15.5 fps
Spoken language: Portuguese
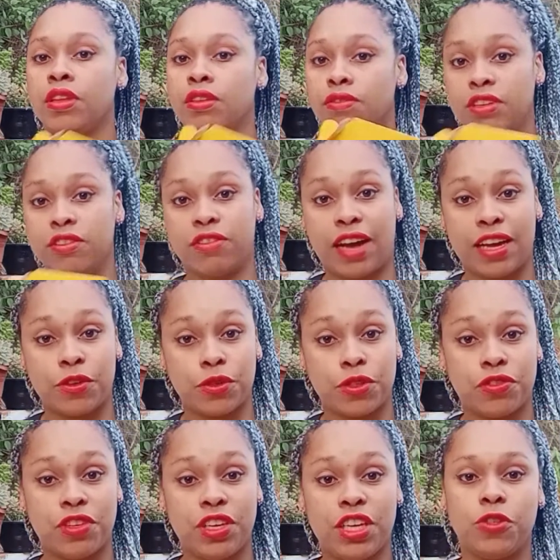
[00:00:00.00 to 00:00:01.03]
Vi vários
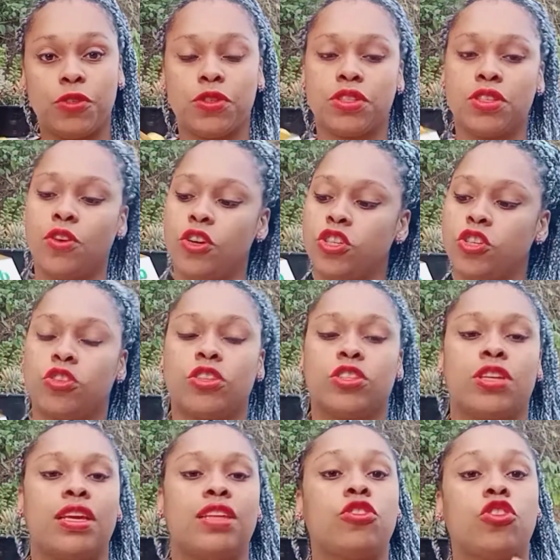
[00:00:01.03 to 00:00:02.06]
vídeos e hoje eu
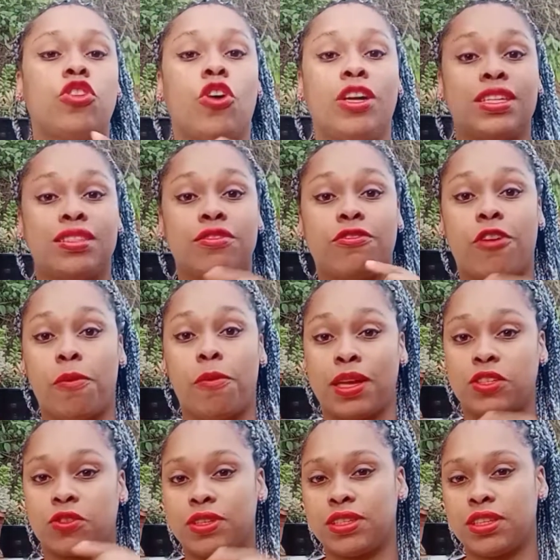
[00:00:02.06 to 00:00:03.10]
trouxe todas as
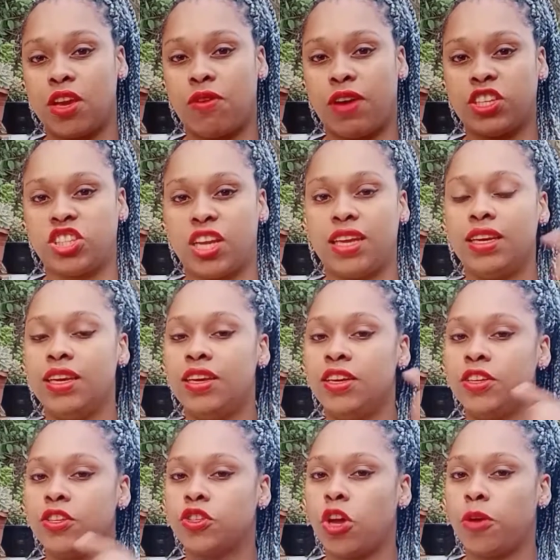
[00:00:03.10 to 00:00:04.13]
informações que eu achei
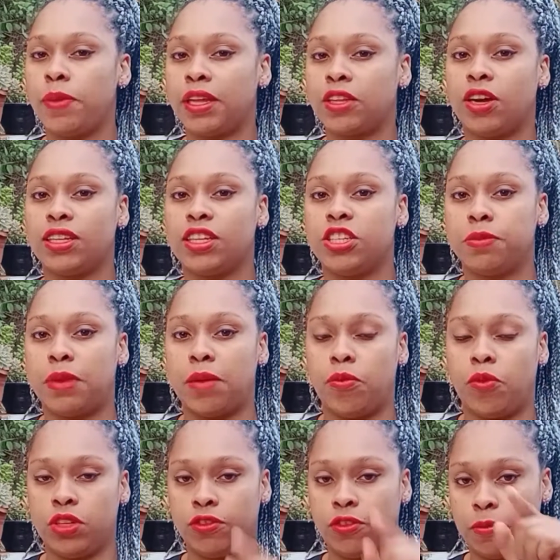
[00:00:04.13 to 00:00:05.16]
sobre a torta de
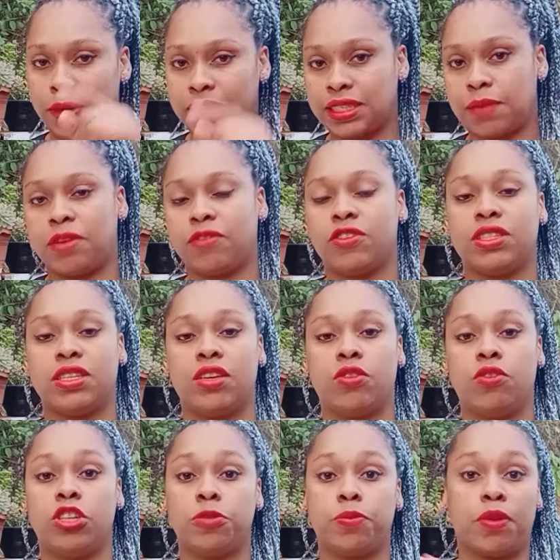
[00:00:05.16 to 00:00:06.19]
mamona e vou passar para você
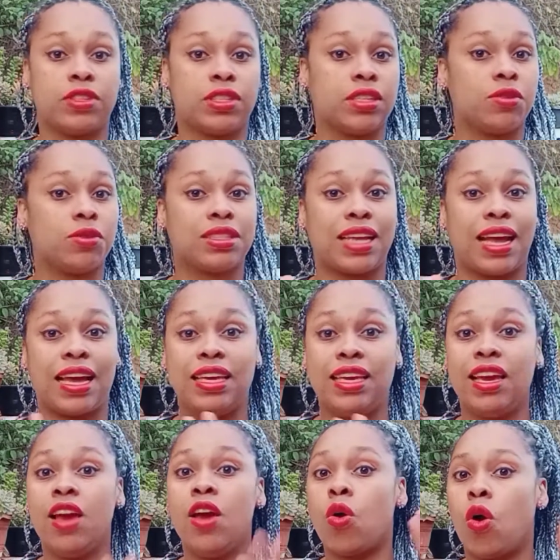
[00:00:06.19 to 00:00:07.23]
aqui hoje para você não sair
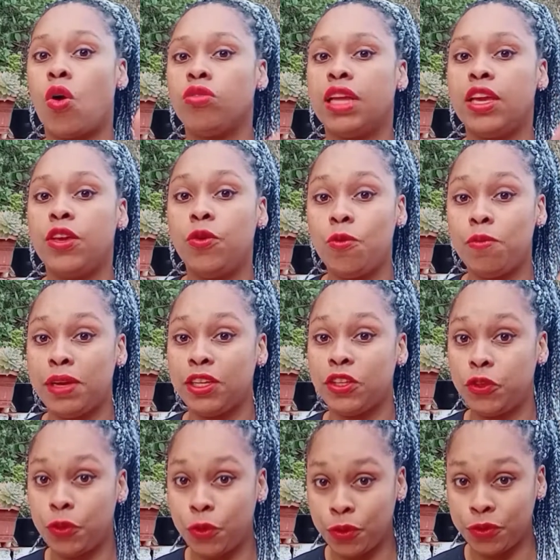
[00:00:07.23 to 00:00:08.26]
com nenhuma
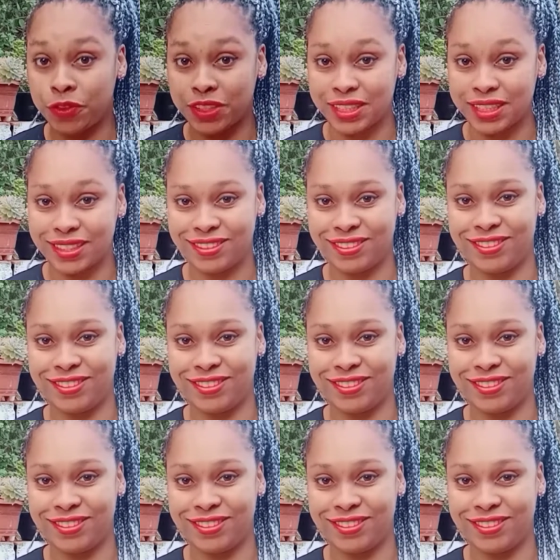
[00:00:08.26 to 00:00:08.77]
dúvida.